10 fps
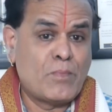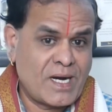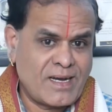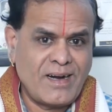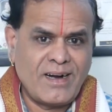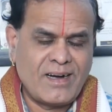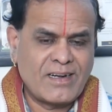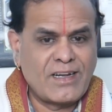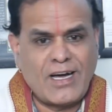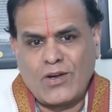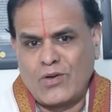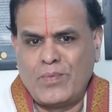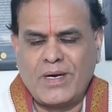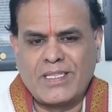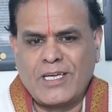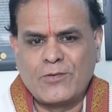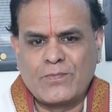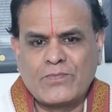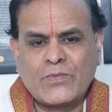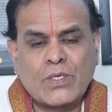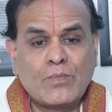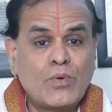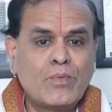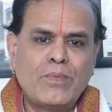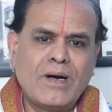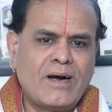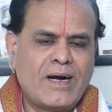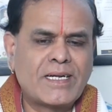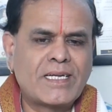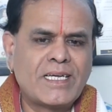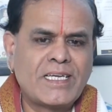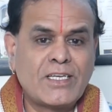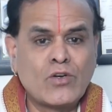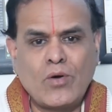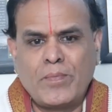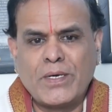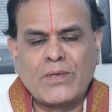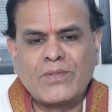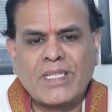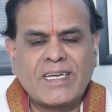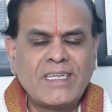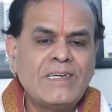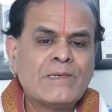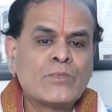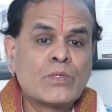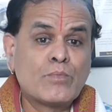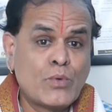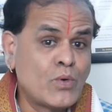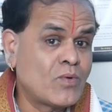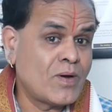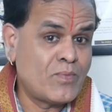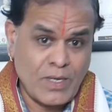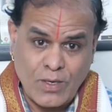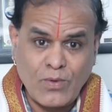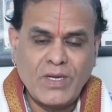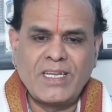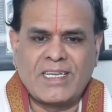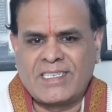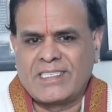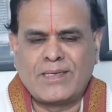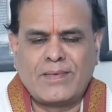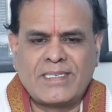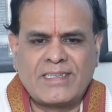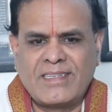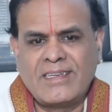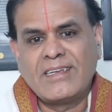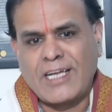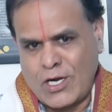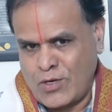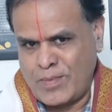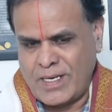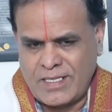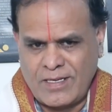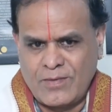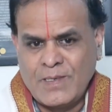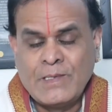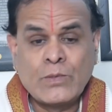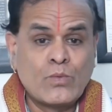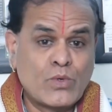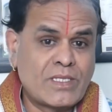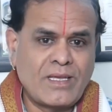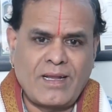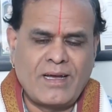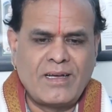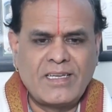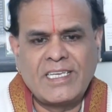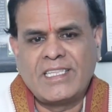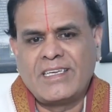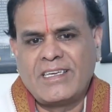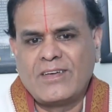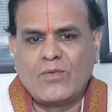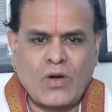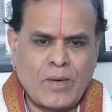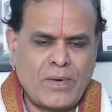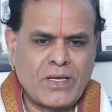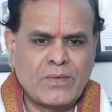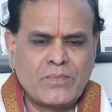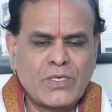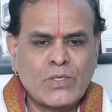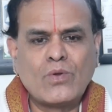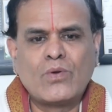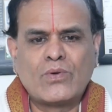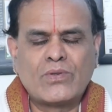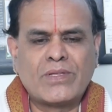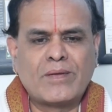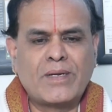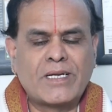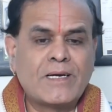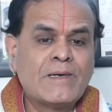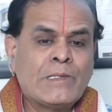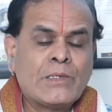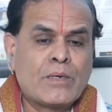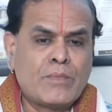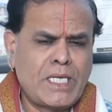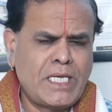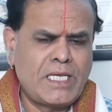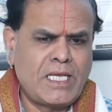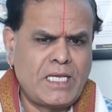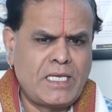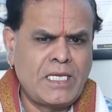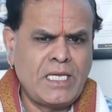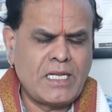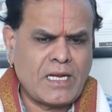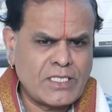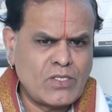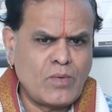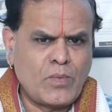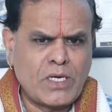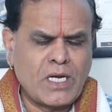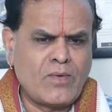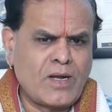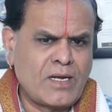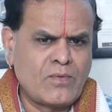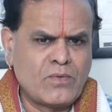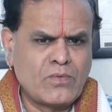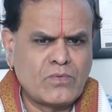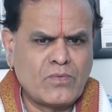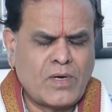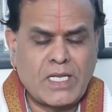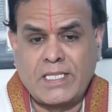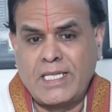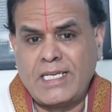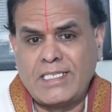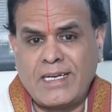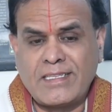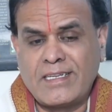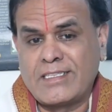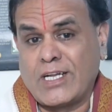మఖ నాలుగు పాదాలు పుబ్బ అంటే ఇంకో పేరు ఉందండి పూర్వ ఫల్గుని నక్షత్రం అంటారు దీన్ని నాలుగు పాదాలు ఉత్తర ఇది ఒక పాదం ఇందులో ఉంటుందన్నమాట మరి ఈ రాశిలో పుట్టిన వాళ్ళు వాళ్ళ తీక్షణతని